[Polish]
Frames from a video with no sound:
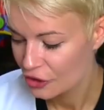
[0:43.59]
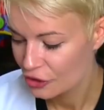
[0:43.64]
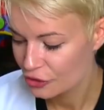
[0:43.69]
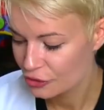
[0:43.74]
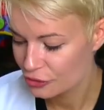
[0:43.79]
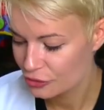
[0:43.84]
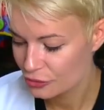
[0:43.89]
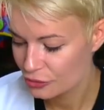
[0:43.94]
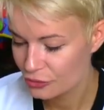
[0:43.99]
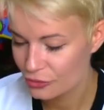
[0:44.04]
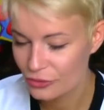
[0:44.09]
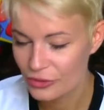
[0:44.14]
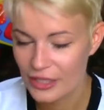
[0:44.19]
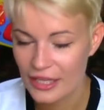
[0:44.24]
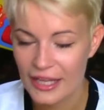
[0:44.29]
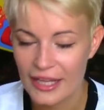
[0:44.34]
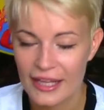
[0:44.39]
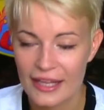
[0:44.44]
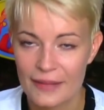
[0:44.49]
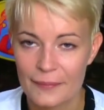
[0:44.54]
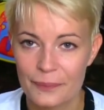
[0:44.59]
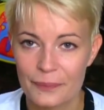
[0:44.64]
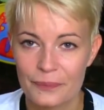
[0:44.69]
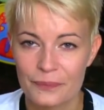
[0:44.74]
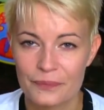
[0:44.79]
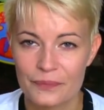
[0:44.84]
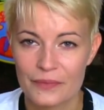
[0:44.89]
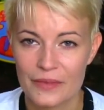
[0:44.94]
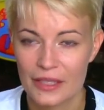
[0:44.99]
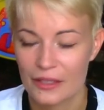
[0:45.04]
które
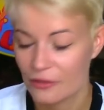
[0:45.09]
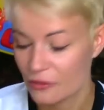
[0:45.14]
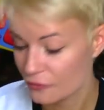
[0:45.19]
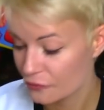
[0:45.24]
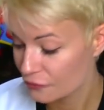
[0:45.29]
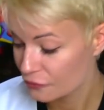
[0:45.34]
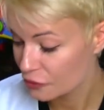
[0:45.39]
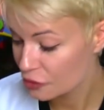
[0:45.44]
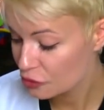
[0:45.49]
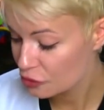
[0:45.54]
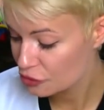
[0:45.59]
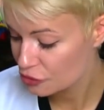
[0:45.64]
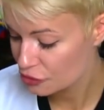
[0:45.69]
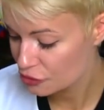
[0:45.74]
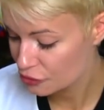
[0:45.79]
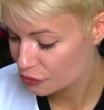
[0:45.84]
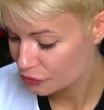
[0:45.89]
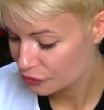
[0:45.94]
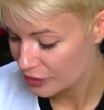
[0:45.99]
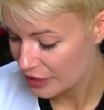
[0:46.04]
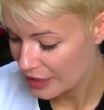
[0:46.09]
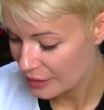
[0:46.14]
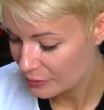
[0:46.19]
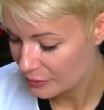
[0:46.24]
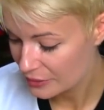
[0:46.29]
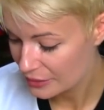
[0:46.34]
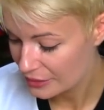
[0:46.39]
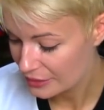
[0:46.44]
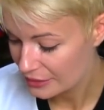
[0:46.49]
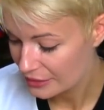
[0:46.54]
mm,
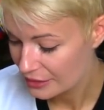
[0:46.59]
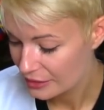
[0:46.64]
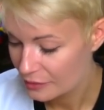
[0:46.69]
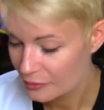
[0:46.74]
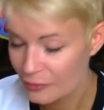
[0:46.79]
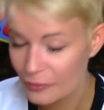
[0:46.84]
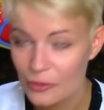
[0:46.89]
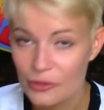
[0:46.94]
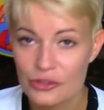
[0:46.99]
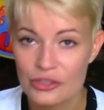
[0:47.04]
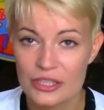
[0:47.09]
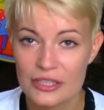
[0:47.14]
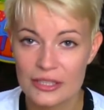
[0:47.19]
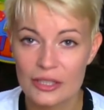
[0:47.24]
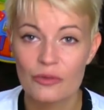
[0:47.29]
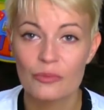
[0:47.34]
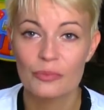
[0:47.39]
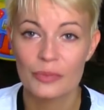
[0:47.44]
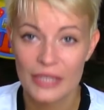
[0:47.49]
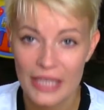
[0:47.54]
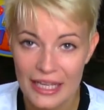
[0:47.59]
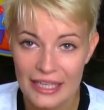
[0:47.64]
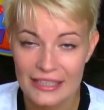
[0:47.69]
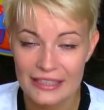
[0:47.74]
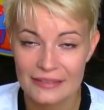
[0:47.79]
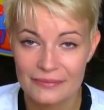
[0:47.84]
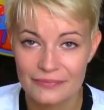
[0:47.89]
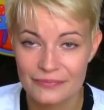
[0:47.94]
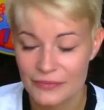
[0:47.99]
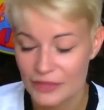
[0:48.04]
wykorzystujemy podczas
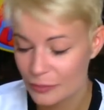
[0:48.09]
kąpieli.